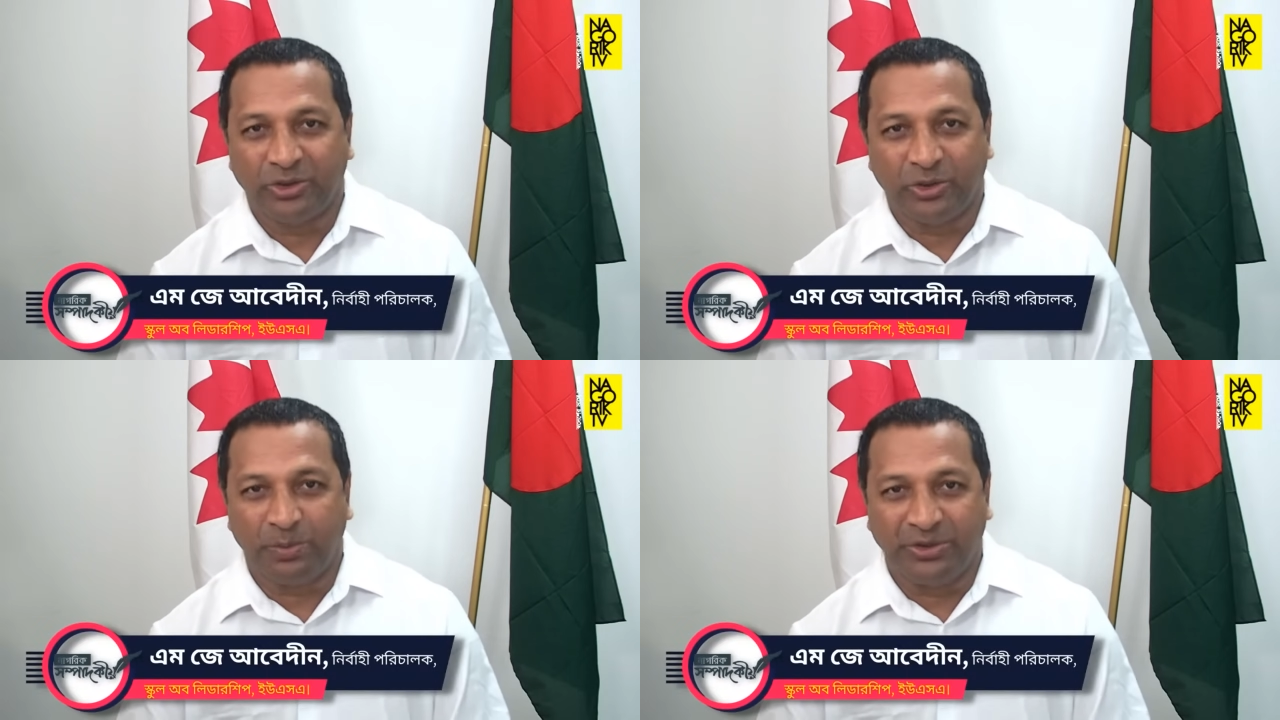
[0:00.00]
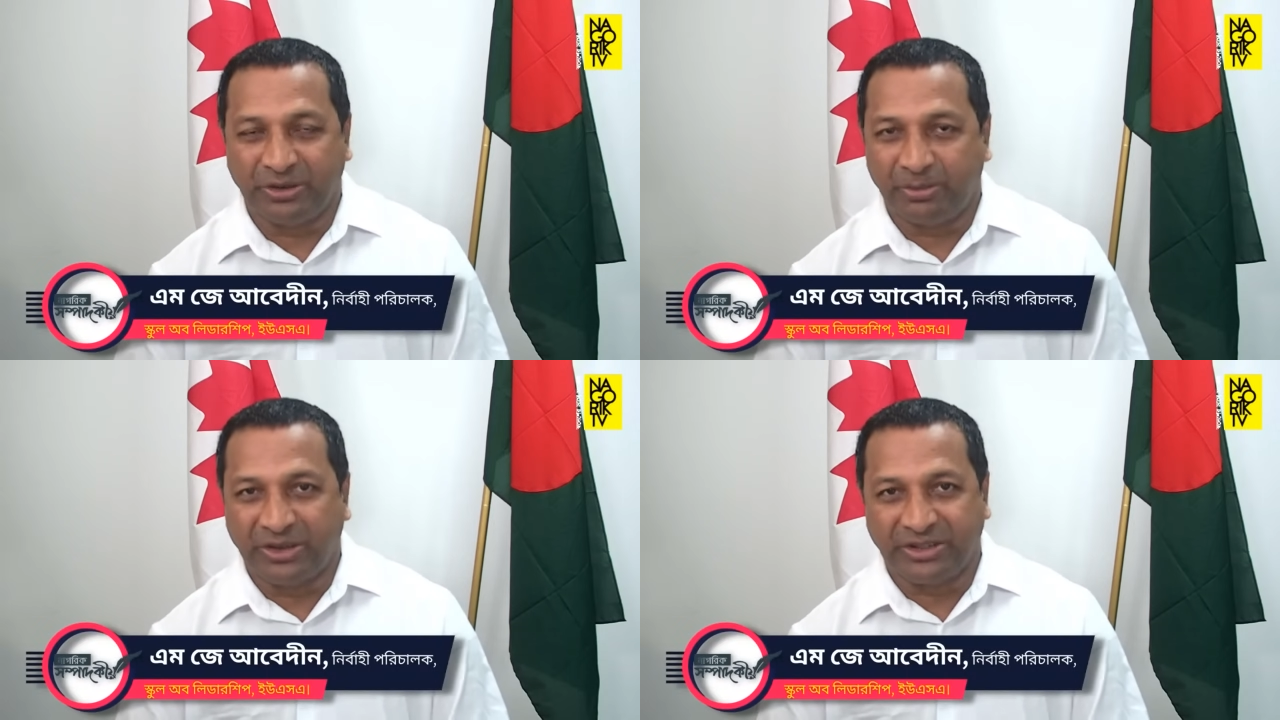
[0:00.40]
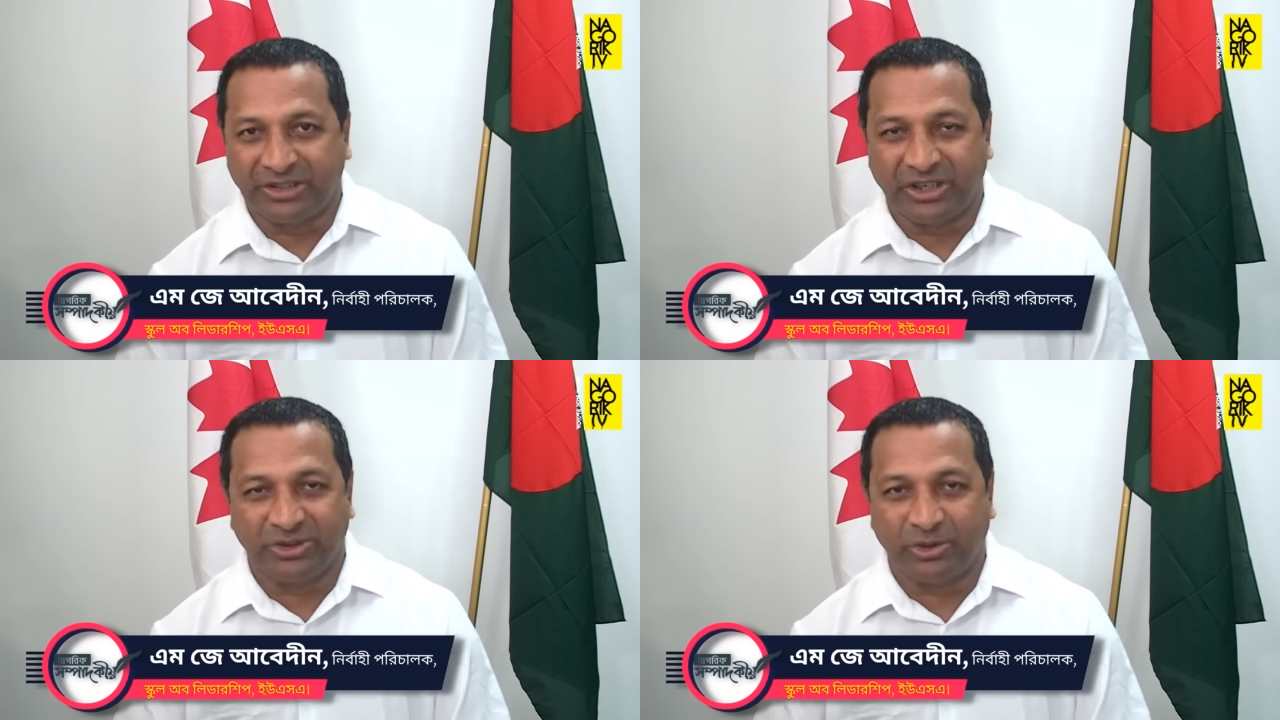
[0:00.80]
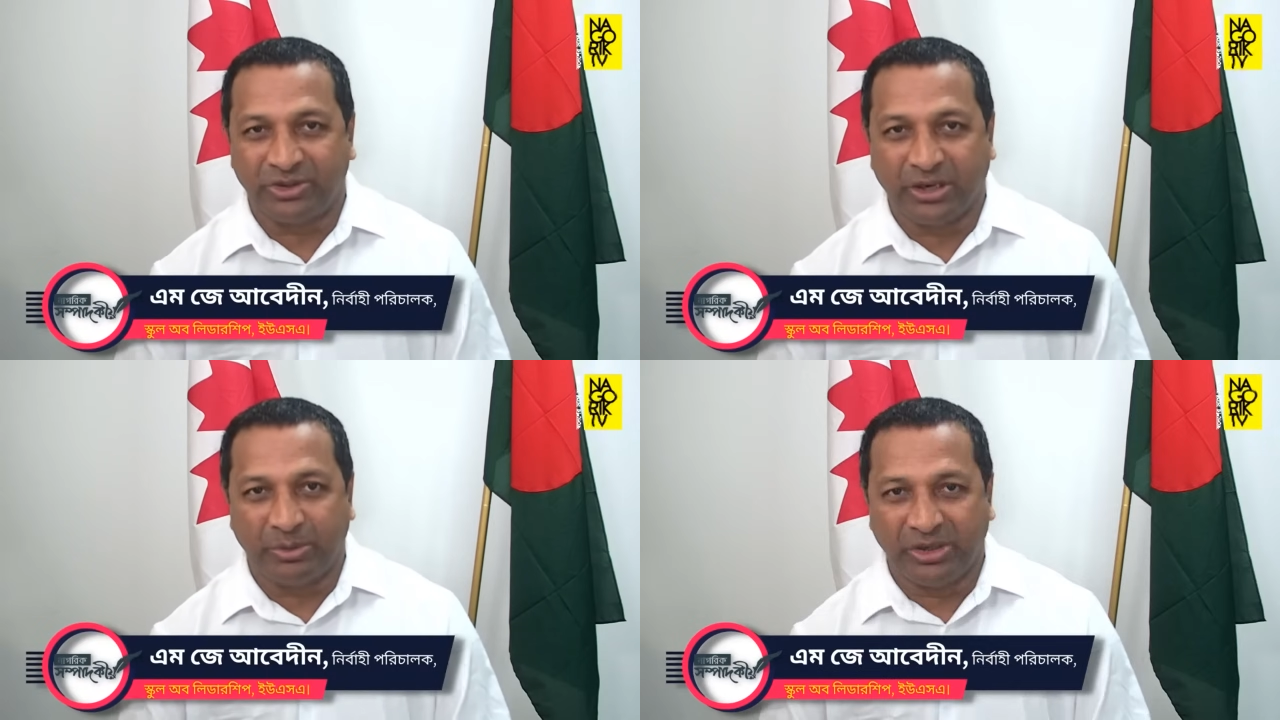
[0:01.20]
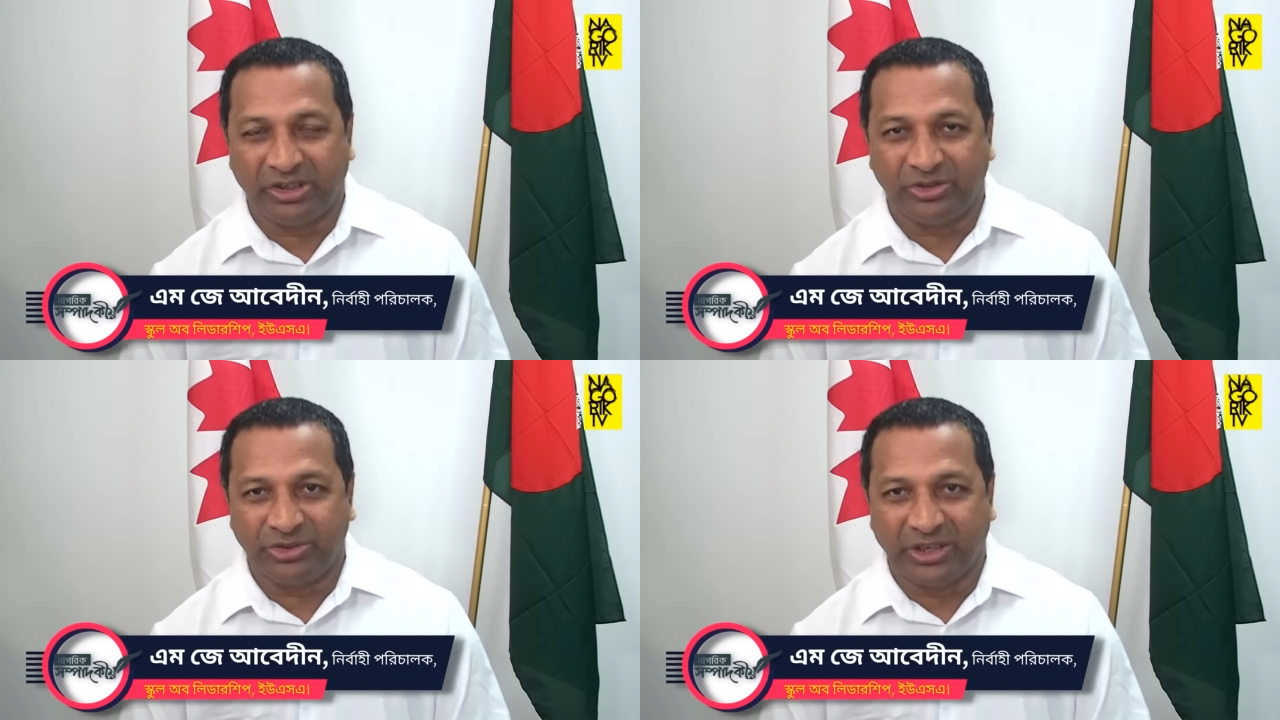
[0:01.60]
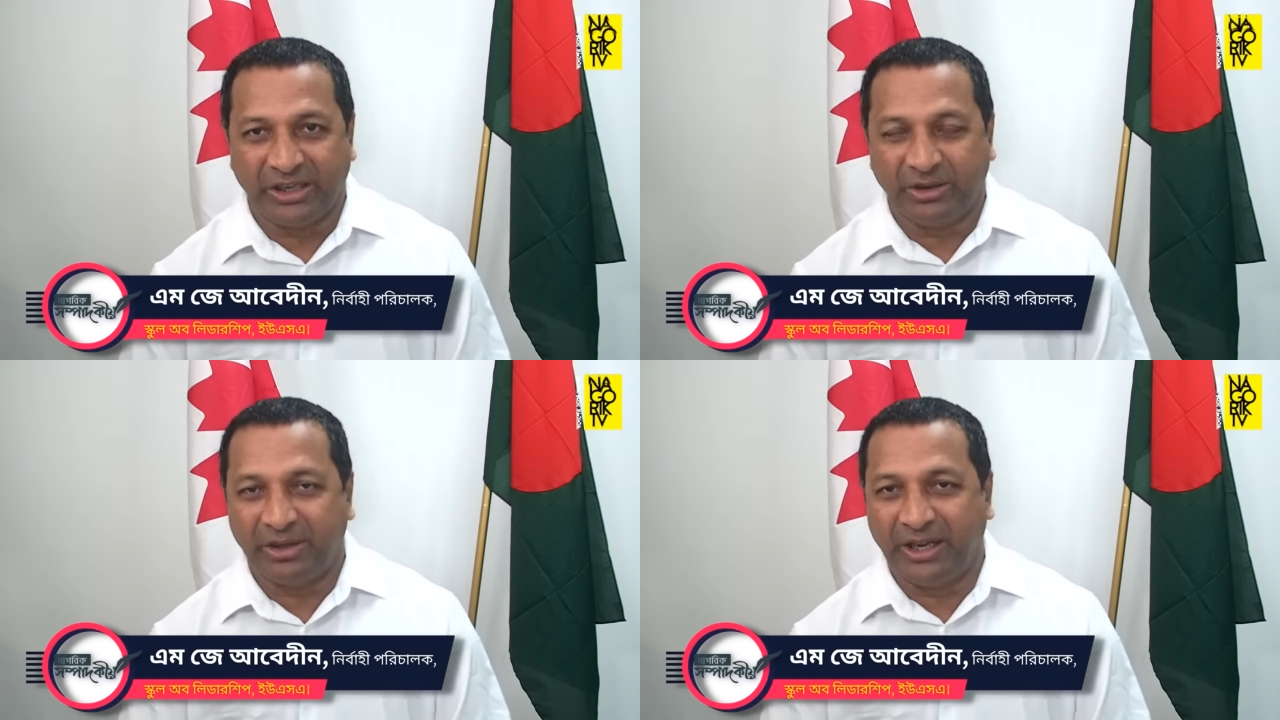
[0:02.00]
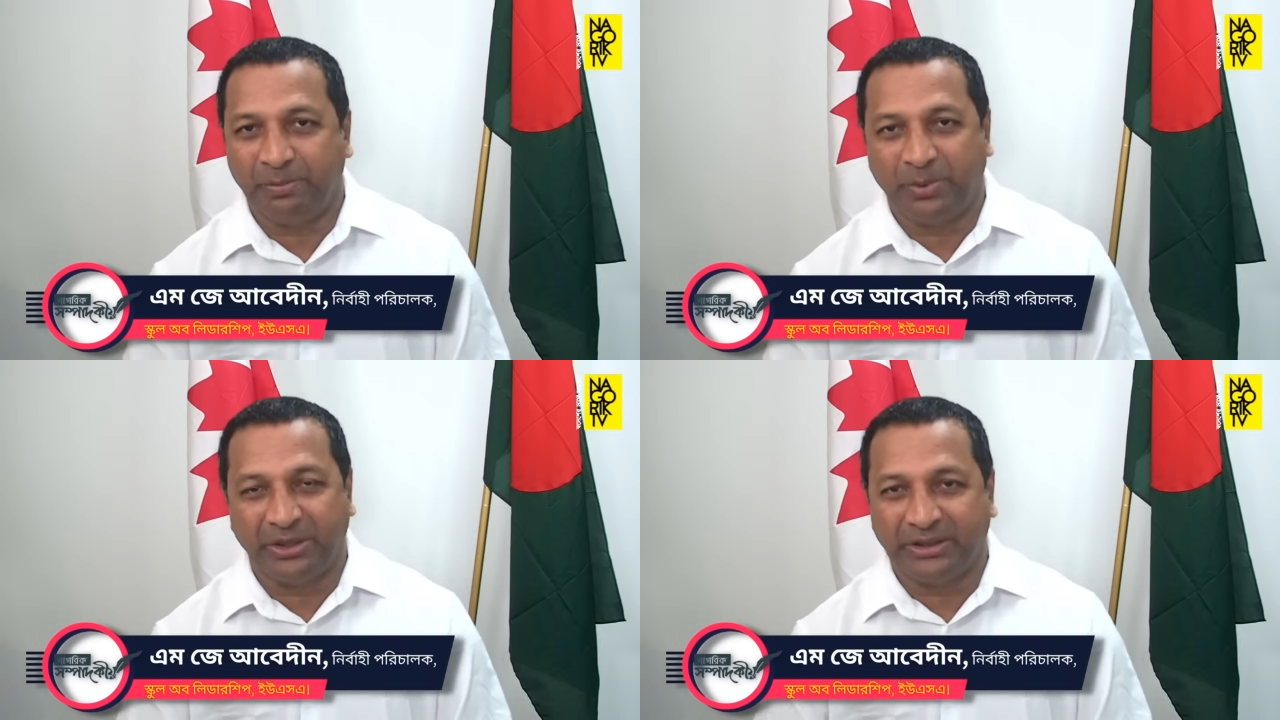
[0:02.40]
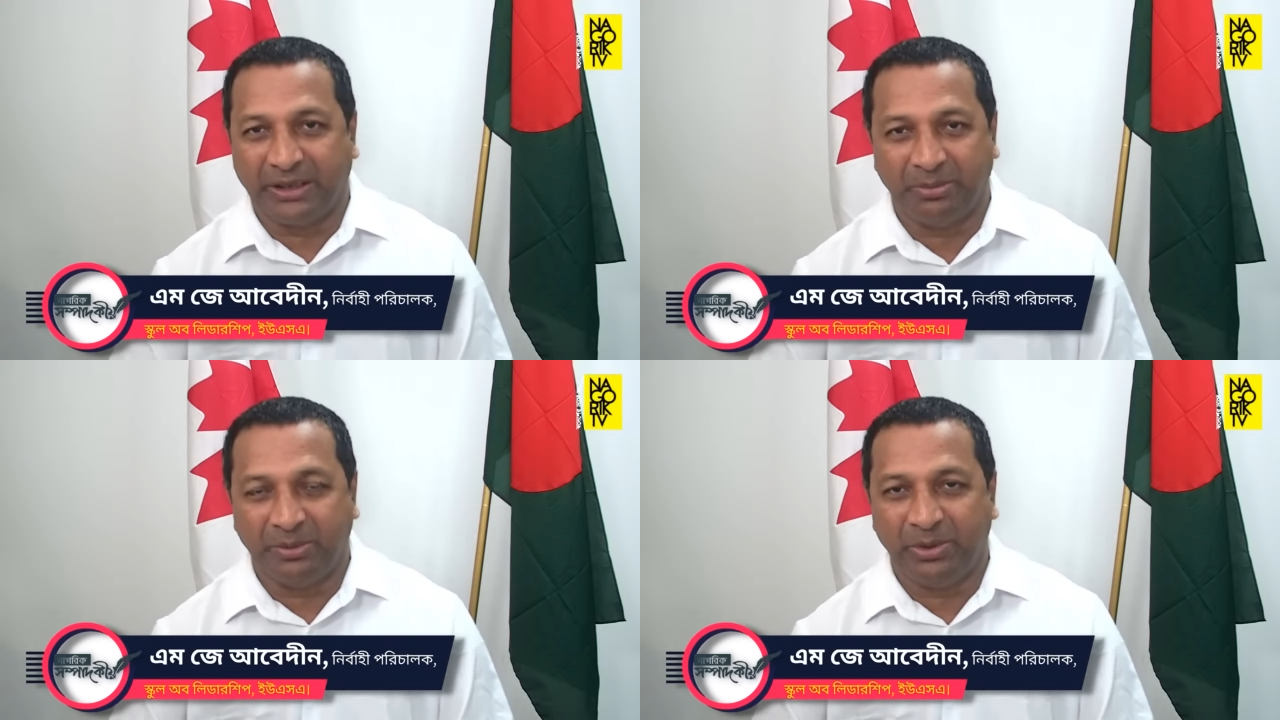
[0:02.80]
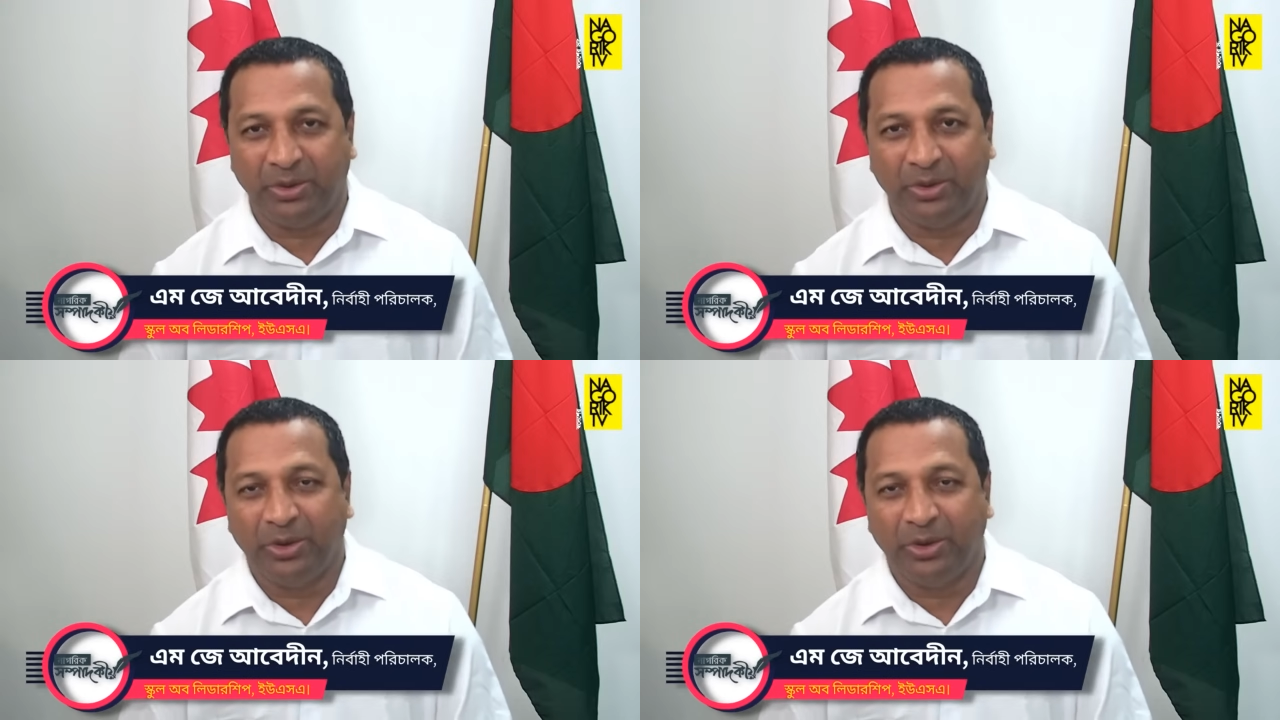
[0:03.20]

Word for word: চব্বিশে মার্চ এরশাদ যখন সামরিক শাসন জারি করে এরপরে তার বিভিন্ন